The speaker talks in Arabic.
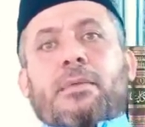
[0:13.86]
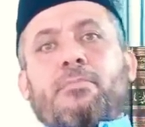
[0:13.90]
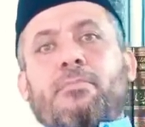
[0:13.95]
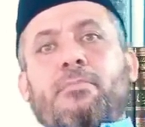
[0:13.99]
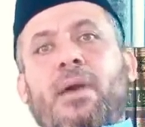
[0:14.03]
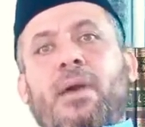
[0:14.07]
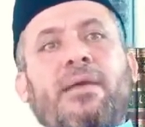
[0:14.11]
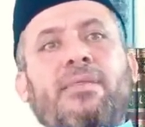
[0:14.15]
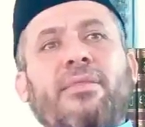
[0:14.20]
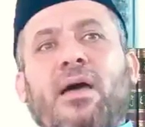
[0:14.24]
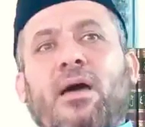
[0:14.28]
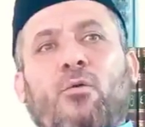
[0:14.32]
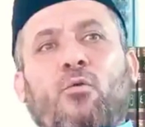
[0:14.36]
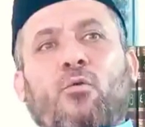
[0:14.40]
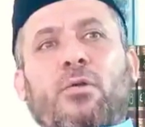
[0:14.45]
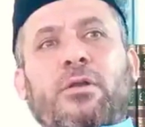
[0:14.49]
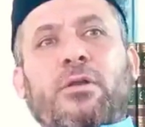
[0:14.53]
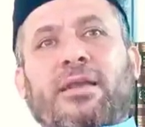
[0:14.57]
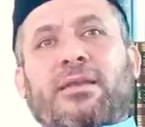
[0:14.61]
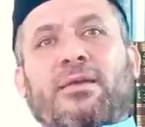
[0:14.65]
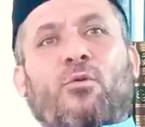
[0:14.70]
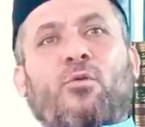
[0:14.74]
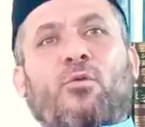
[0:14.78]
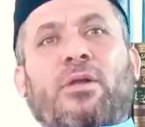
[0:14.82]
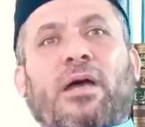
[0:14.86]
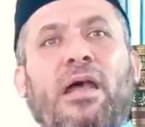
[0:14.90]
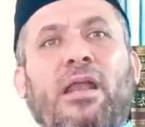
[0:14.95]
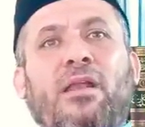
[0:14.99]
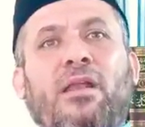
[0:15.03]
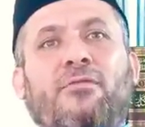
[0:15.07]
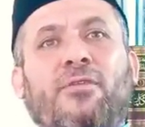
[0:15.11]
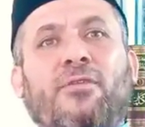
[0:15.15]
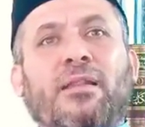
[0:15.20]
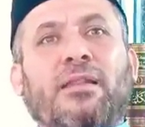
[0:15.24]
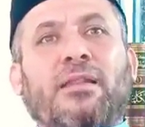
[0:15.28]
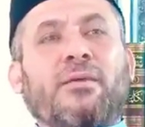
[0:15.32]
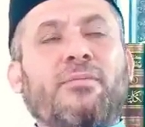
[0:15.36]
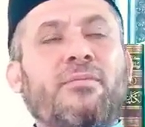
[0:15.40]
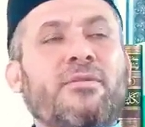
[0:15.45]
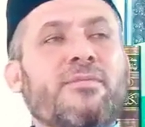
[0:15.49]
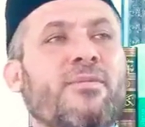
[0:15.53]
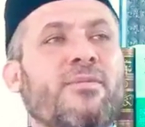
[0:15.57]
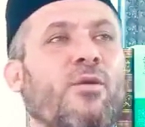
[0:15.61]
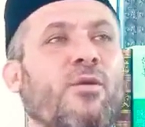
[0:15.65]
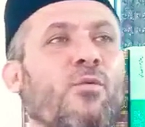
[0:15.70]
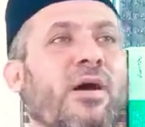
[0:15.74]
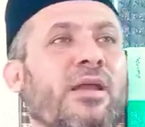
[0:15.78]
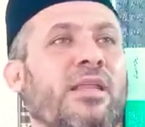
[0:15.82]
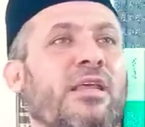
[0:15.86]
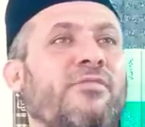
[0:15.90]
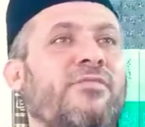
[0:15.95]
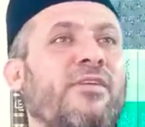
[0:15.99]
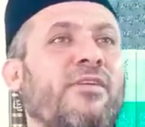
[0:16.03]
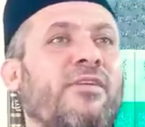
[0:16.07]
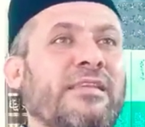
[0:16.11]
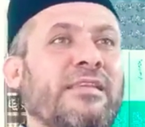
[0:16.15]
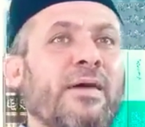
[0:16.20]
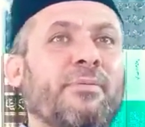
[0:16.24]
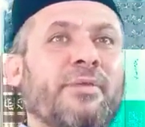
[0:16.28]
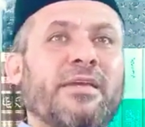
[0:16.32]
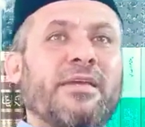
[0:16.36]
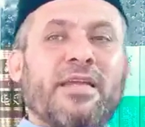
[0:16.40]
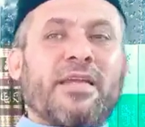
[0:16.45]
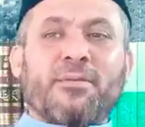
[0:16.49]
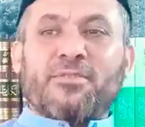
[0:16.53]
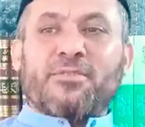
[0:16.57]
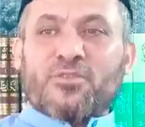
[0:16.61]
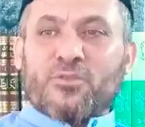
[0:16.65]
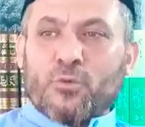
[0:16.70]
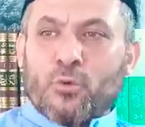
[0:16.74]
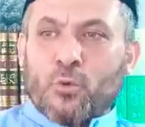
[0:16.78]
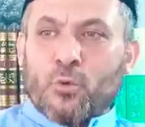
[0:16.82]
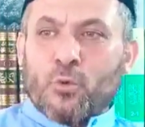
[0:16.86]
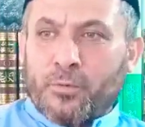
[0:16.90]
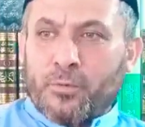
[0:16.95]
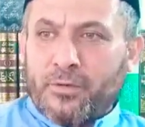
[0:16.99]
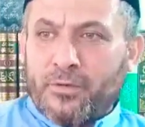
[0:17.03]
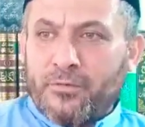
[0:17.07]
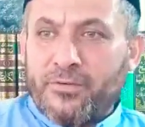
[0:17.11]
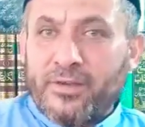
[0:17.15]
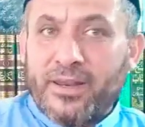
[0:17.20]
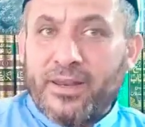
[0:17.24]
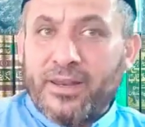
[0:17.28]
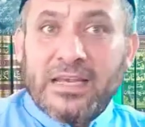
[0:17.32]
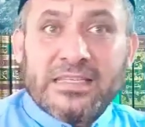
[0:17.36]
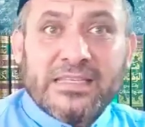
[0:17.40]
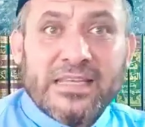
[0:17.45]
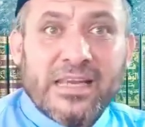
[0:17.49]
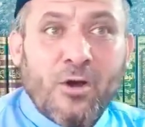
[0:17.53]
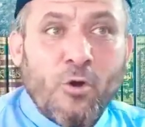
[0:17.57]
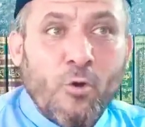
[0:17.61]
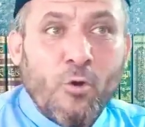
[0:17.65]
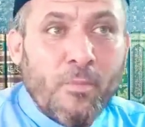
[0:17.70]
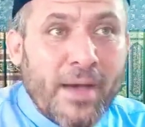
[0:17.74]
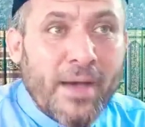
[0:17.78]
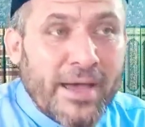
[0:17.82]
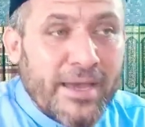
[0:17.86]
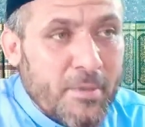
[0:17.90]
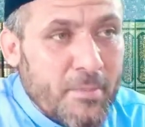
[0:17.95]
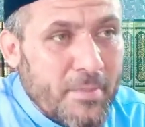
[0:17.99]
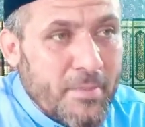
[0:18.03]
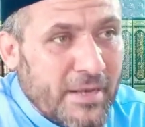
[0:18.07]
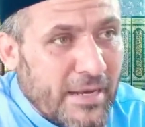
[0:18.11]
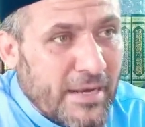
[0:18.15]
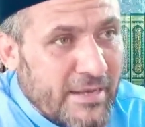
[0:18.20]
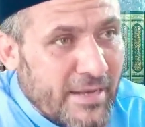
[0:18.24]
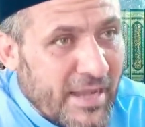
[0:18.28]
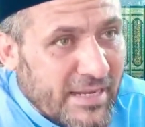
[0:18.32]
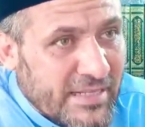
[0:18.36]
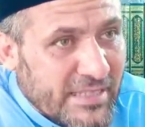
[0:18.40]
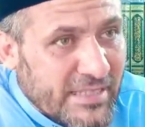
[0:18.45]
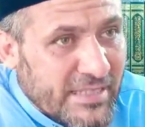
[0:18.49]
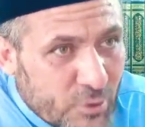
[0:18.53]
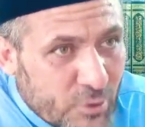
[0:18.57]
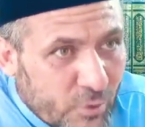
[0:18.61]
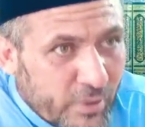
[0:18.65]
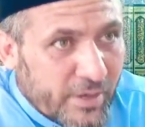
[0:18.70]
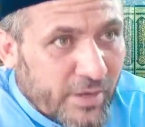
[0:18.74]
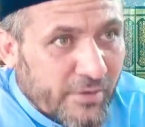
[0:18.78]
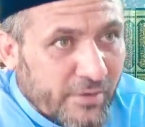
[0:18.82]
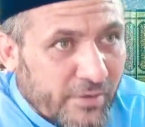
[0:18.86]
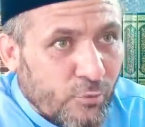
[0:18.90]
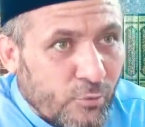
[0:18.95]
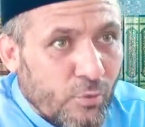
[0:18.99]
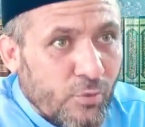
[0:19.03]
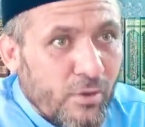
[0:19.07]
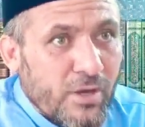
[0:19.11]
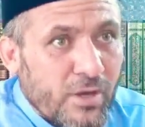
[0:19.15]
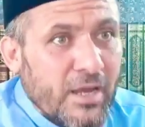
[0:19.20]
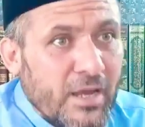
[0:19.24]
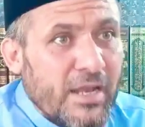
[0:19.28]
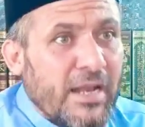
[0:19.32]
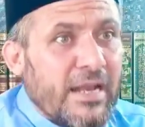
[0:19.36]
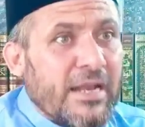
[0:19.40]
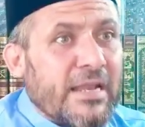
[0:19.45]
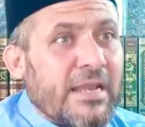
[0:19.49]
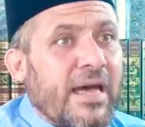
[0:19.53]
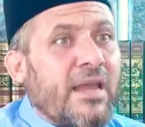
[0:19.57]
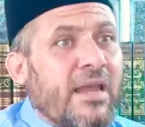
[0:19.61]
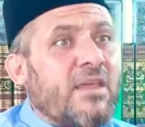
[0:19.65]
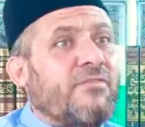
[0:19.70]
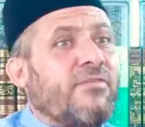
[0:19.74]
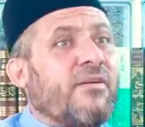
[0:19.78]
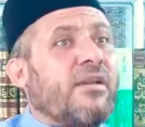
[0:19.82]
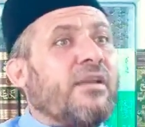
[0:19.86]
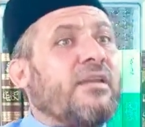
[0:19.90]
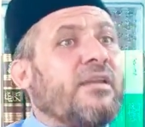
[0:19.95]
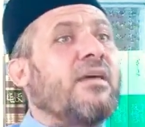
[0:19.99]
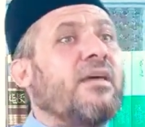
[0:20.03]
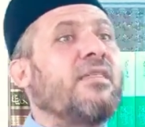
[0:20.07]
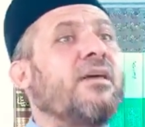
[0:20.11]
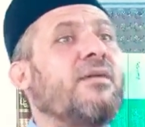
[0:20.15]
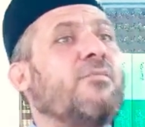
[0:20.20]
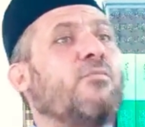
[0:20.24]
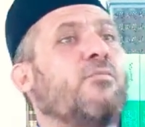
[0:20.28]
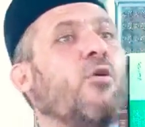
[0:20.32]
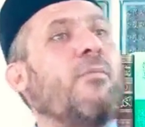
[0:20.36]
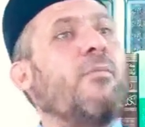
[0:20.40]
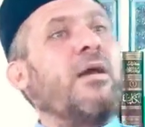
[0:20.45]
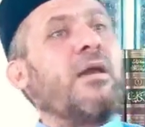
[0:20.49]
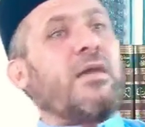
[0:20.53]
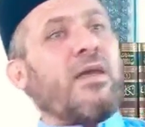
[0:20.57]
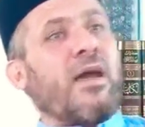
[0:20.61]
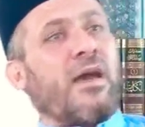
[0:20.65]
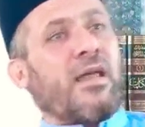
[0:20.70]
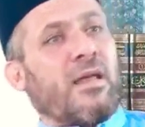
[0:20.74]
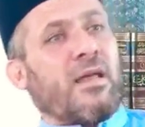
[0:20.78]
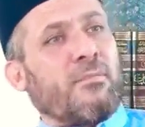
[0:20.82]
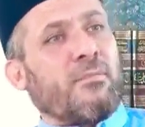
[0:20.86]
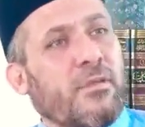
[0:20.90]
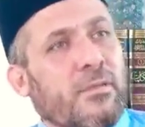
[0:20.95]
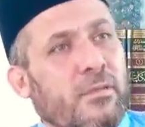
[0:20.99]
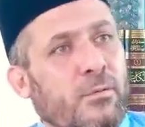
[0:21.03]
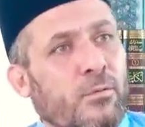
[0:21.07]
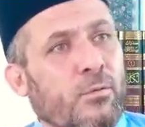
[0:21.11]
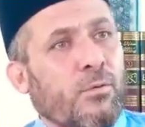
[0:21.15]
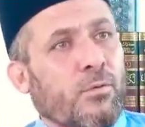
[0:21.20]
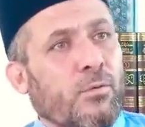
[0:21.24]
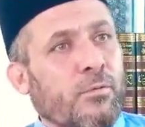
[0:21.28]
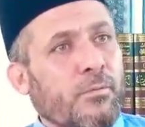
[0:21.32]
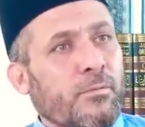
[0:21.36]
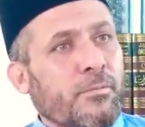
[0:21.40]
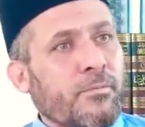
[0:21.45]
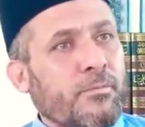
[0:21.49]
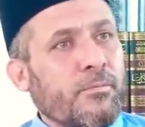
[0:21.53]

ماذا أقول يعني يقول على الفضل بن مروان فلتبكي نفسه فليس له باك من الناس يعرف إلى النار فليذهب ومن كان مثله